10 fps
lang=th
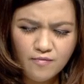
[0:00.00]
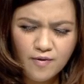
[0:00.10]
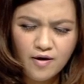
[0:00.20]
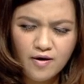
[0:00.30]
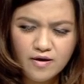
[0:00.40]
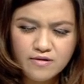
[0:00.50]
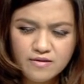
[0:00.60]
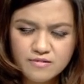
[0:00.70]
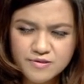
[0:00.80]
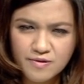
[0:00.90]
ว
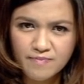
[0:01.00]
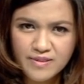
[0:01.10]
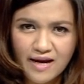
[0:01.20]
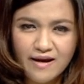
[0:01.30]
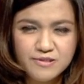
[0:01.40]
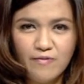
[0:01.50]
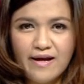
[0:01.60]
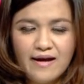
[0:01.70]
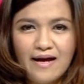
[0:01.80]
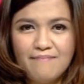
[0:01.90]
สมชายแสว
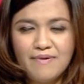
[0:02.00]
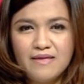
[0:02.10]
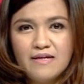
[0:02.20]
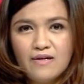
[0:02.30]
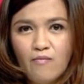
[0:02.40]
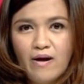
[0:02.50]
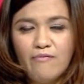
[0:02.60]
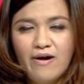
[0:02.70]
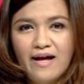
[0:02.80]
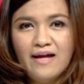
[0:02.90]
งการไปยื่นเอาไว้
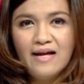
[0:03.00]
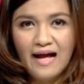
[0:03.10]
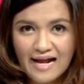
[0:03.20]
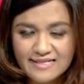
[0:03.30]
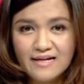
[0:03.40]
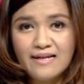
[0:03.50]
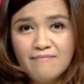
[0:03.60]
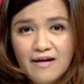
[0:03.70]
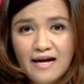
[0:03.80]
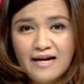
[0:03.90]
ว่าอาจจะกระ
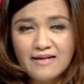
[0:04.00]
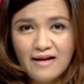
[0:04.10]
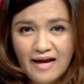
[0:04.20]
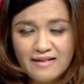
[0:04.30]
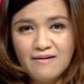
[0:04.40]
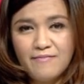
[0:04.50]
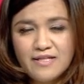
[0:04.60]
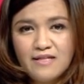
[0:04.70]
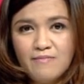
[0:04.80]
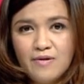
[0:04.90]
ทำการขัดกับรั
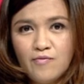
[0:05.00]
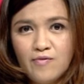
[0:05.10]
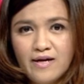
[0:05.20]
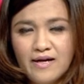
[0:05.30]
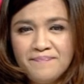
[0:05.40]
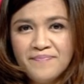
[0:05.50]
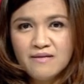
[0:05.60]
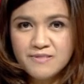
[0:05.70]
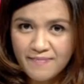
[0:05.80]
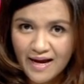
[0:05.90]
ฐธรรมนูญนะคะ
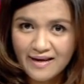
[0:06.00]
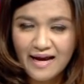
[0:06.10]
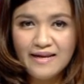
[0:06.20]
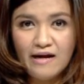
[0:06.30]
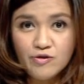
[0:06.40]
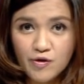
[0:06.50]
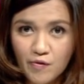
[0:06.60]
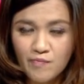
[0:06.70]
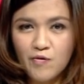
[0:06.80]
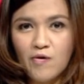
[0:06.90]
สัปดาห์หน้าเนี่ยเขาจะร
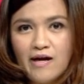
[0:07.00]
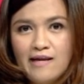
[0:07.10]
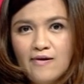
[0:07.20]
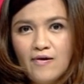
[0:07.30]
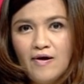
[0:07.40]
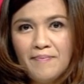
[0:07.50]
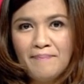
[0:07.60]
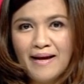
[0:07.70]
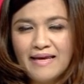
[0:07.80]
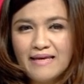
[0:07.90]
วมตัวกัน แล้วก็
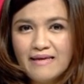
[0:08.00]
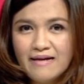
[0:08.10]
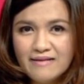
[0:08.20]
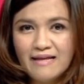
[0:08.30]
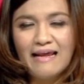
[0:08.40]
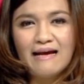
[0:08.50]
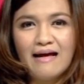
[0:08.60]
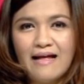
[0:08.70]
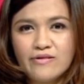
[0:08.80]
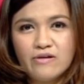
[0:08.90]
ไปยื่นแถลง
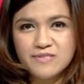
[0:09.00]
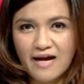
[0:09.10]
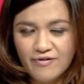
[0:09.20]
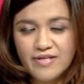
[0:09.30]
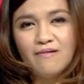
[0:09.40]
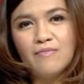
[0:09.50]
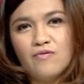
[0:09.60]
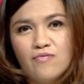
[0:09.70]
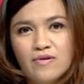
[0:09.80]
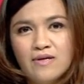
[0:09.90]
การต่อศาลรรัฐธรรม
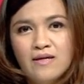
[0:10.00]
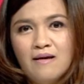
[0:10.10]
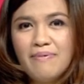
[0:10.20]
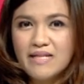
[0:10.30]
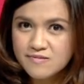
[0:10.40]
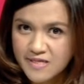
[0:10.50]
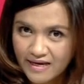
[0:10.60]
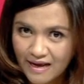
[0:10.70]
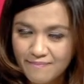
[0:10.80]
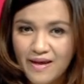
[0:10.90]
นูญปฏิเส
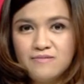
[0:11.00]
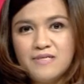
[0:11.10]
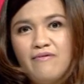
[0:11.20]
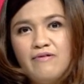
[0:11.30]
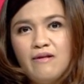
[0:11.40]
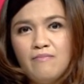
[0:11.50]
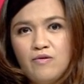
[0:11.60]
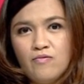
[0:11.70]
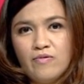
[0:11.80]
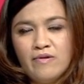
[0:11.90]
ธอำนาจศาลรรัฐธรรม
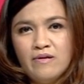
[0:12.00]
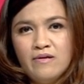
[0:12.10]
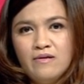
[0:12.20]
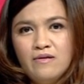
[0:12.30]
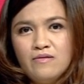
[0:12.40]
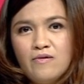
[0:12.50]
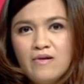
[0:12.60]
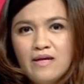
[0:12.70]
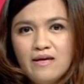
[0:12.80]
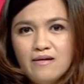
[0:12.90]
นูญตรงนี้กล่อม